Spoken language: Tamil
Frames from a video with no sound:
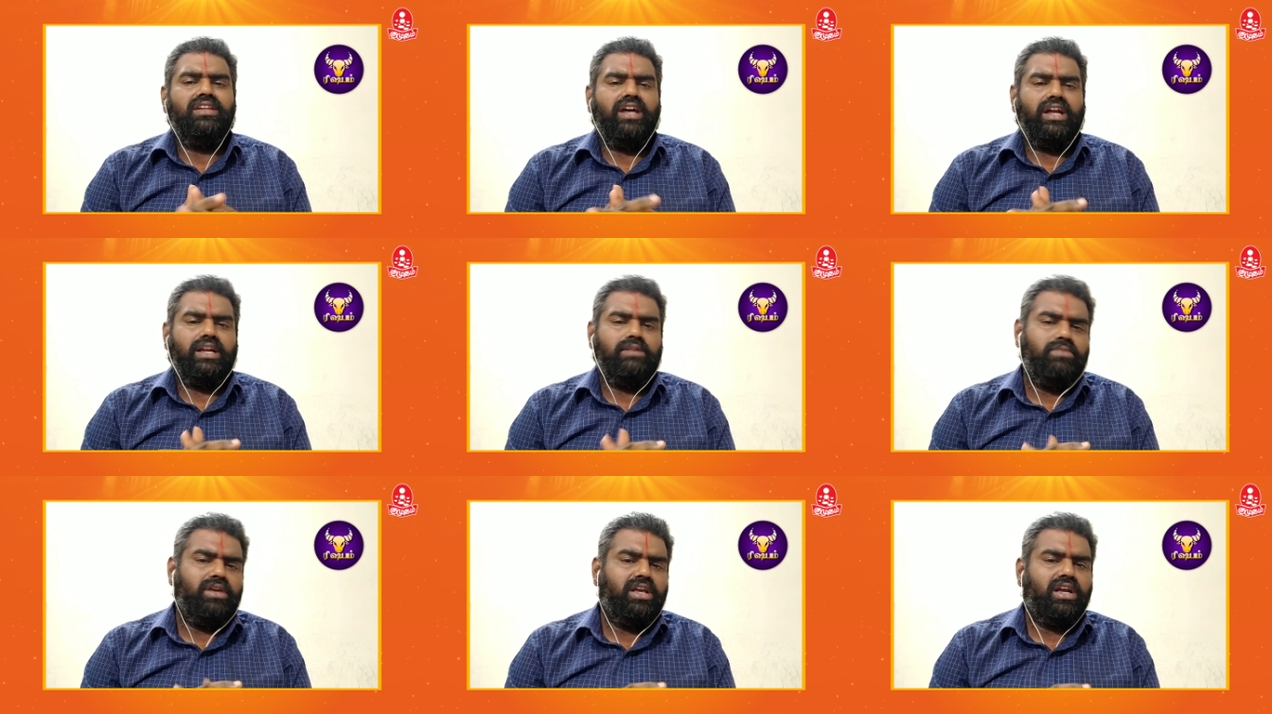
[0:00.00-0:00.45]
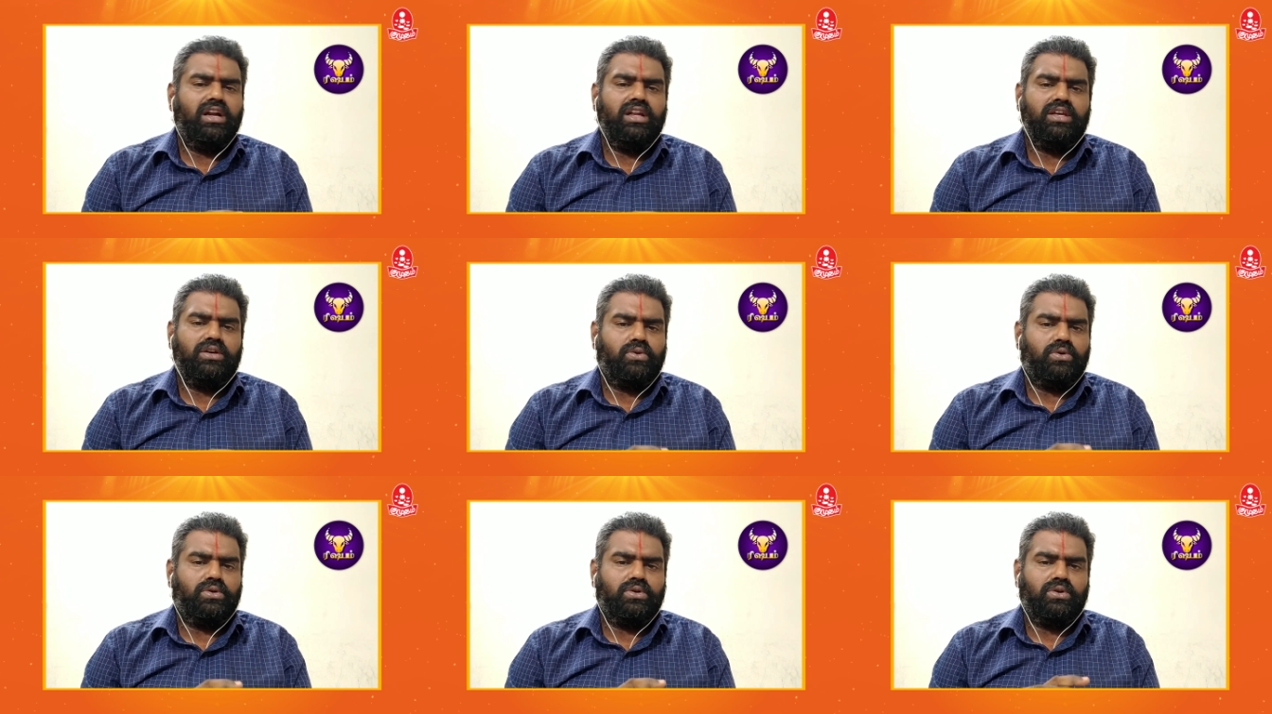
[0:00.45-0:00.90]

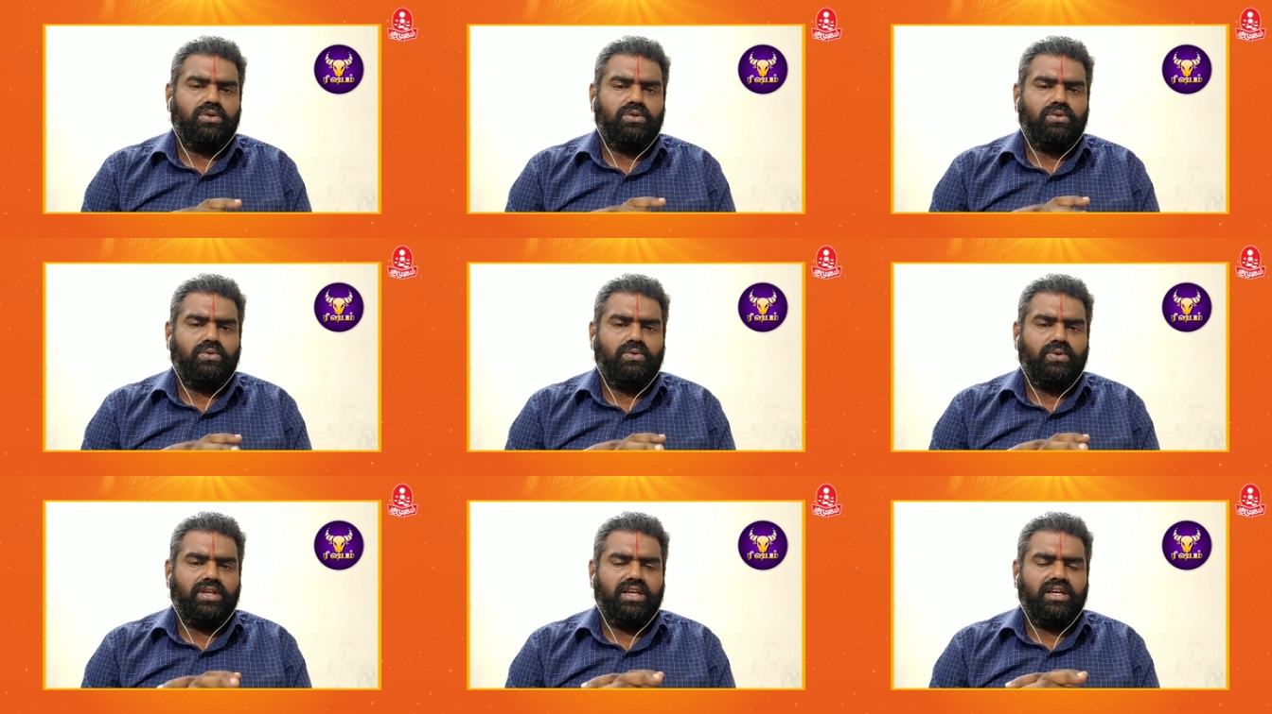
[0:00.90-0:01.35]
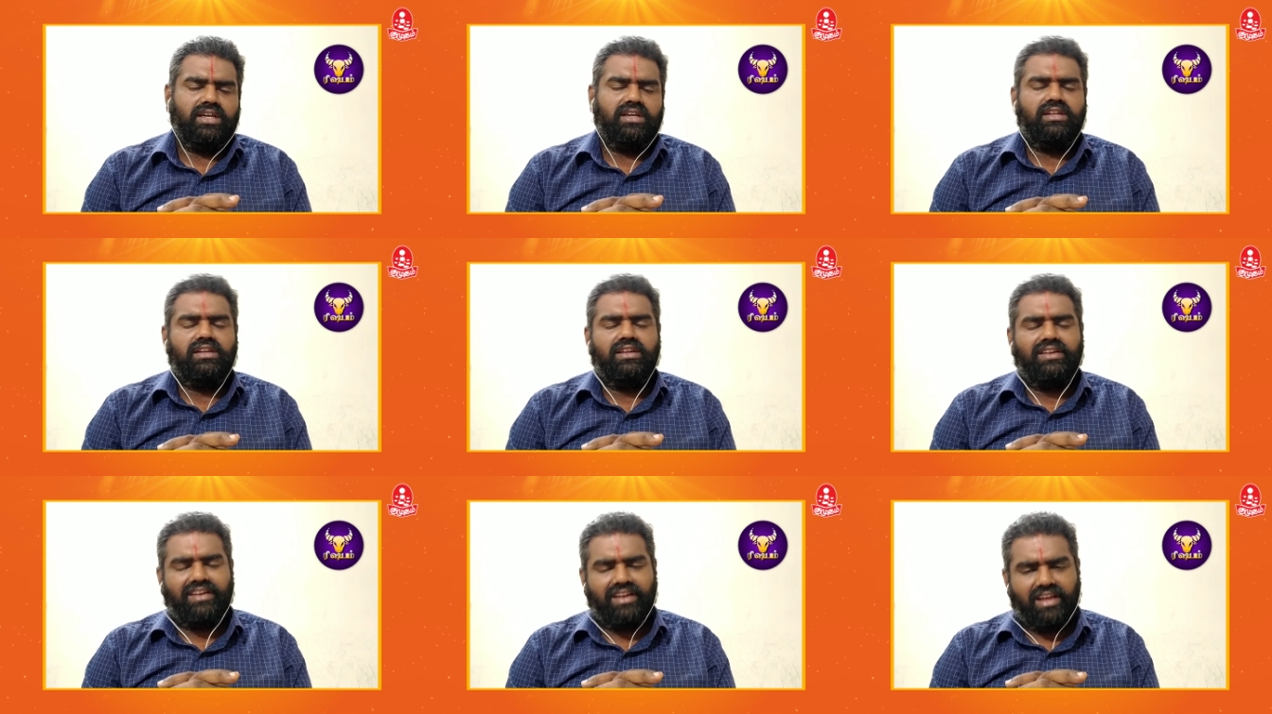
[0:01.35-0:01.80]
நன்மைகளை கொடுக்கக்கூடிய
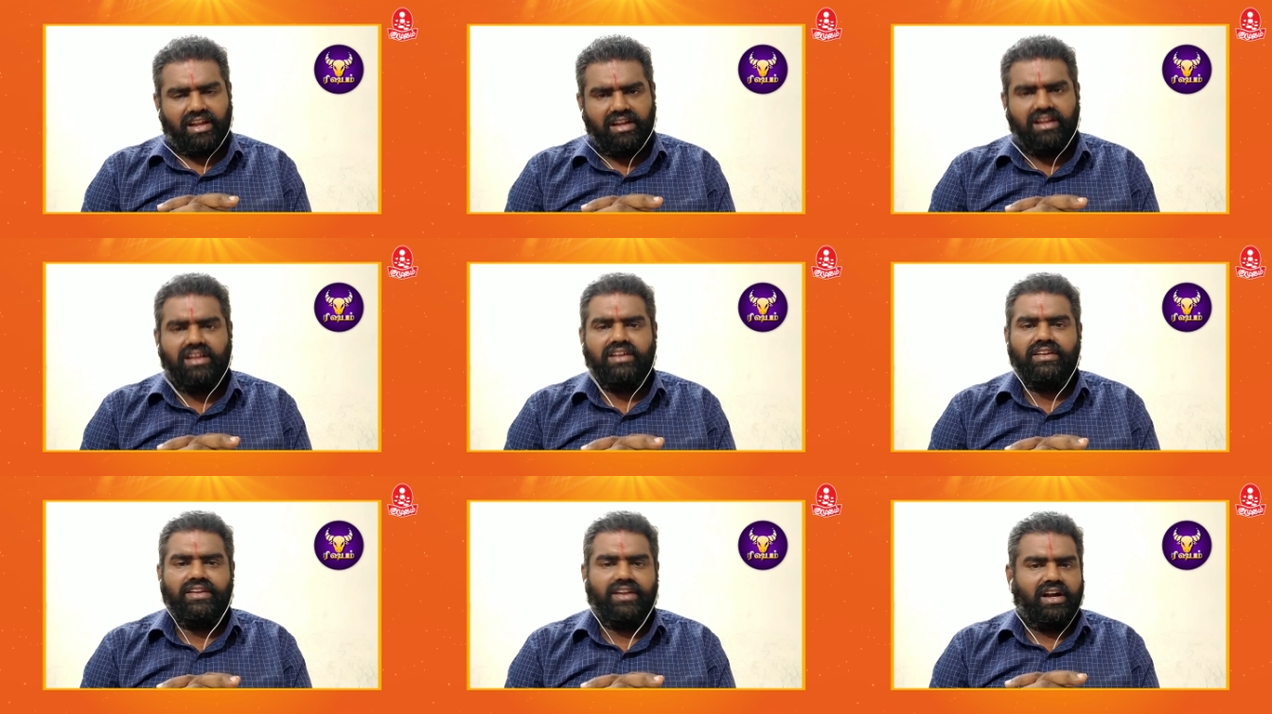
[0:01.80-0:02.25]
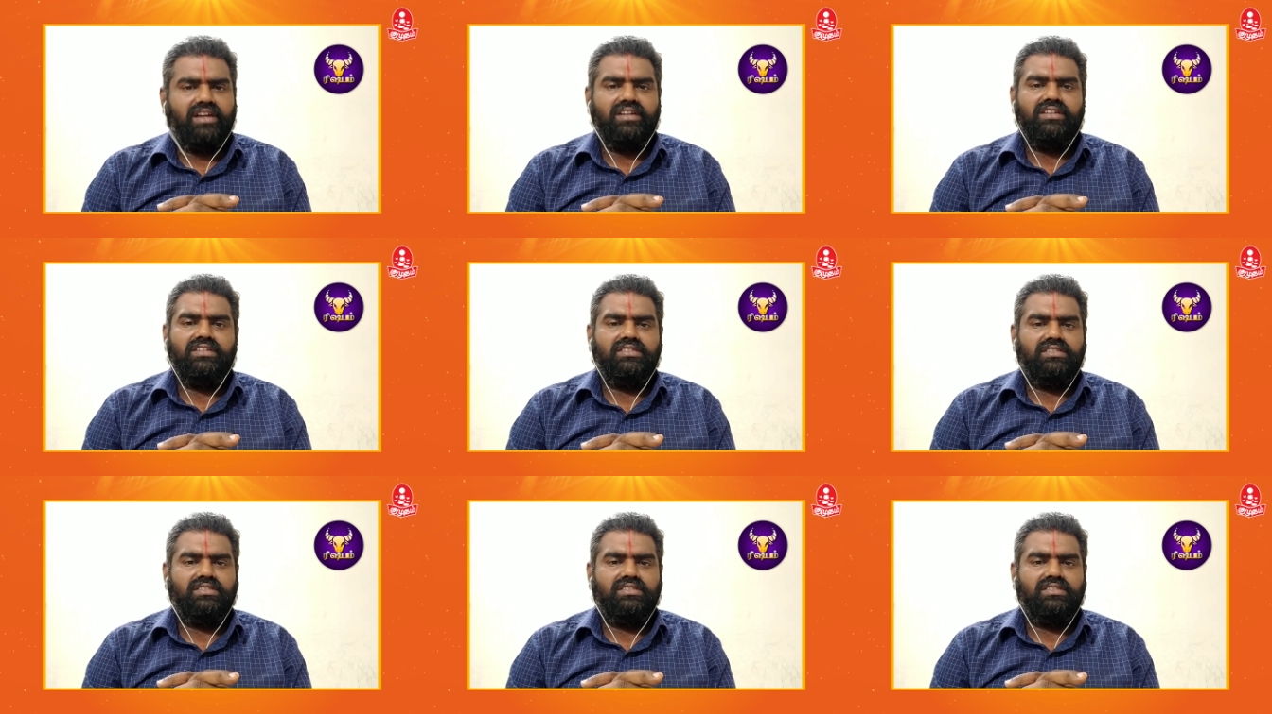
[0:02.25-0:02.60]
நல்ல நாள்